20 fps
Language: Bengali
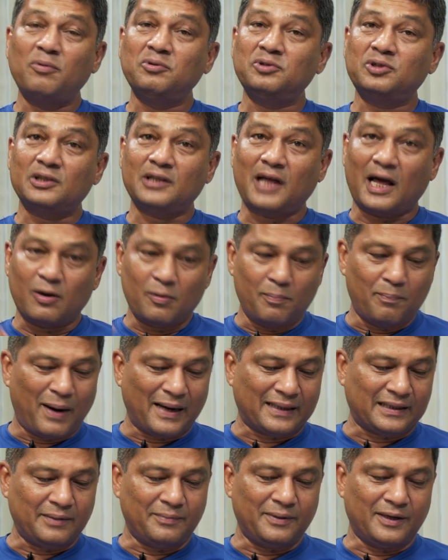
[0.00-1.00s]
ভবিষ্যতে আরও
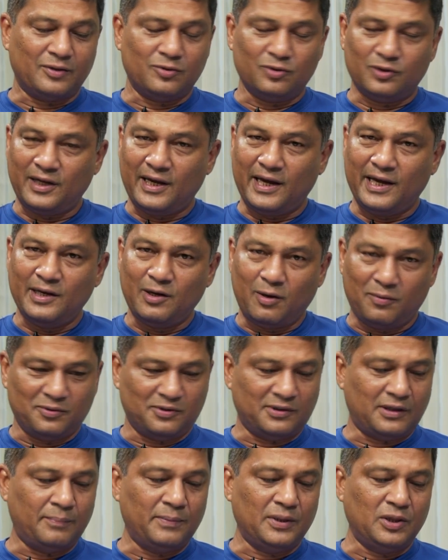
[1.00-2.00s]
বাড়তে পারে যদি এই
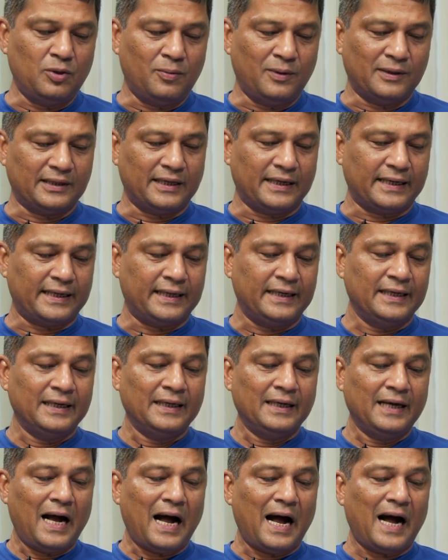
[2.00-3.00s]
অবস্থা বিদ্যমান থাকে
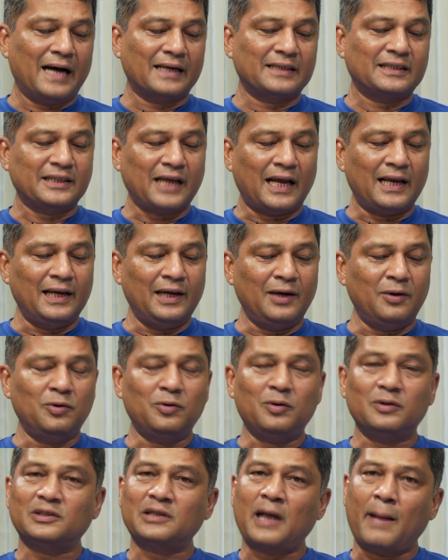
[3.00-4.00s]
আর চালেও
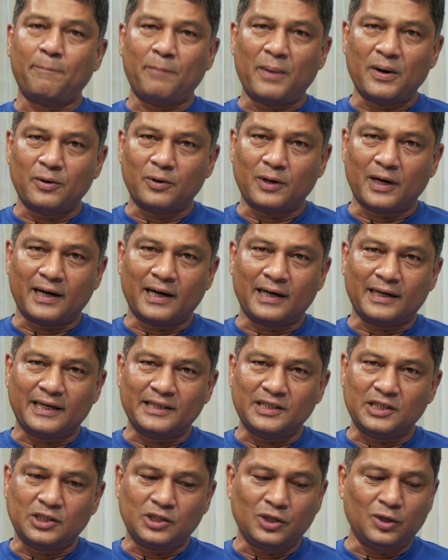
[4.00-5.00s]
ছাপ্পান্ন টাকা
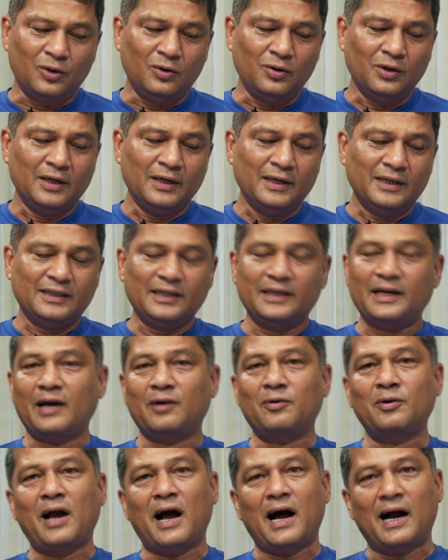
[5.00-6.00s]
কেজি ছিল সেটা
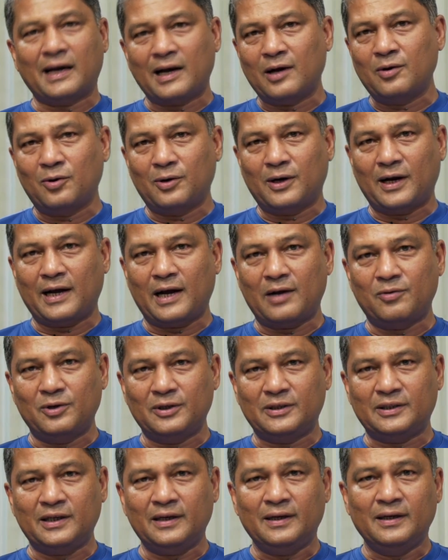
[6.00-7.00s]
এখন আটান্ন টাকা
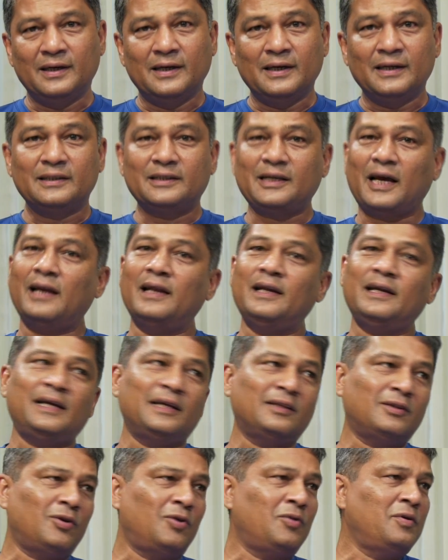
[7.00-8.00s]
হয়েছে চালের
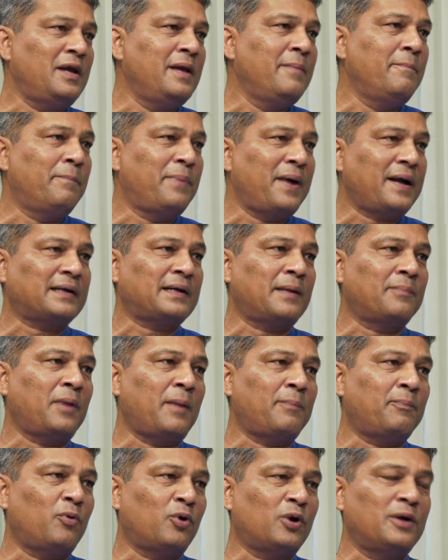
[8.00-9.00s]
ক্ষেত্রেও ইম্প্যাক্ট
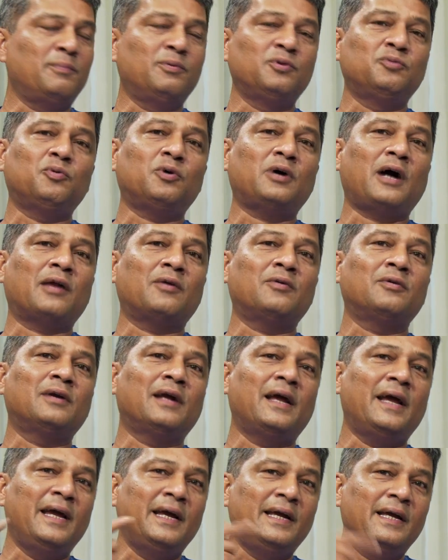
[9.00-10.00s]
আমরা পরে বুঝবো কারণ
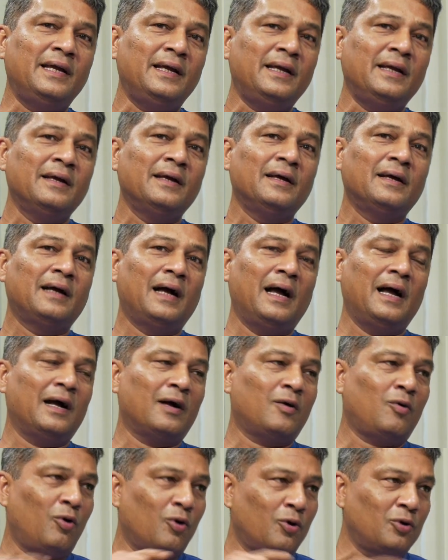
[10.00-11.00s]
এই
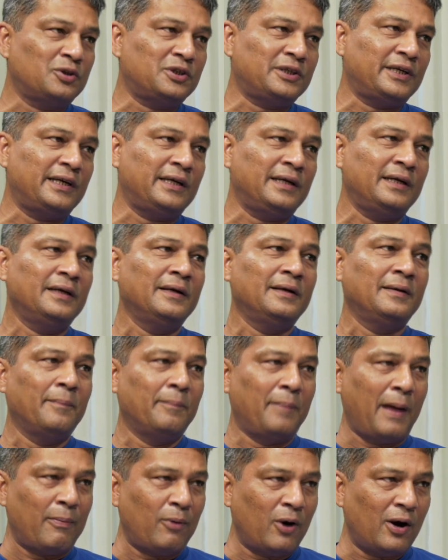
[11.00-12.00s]
খরচে
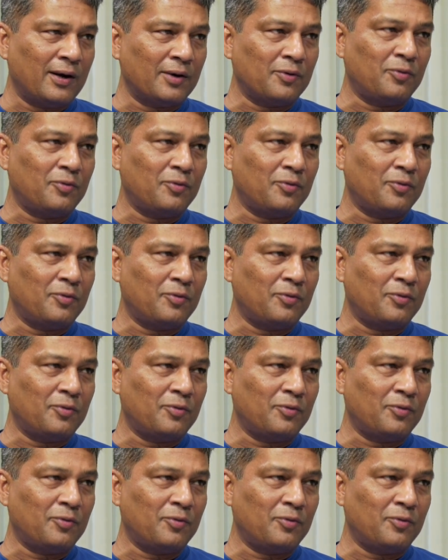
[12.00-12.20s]
ব্যবহার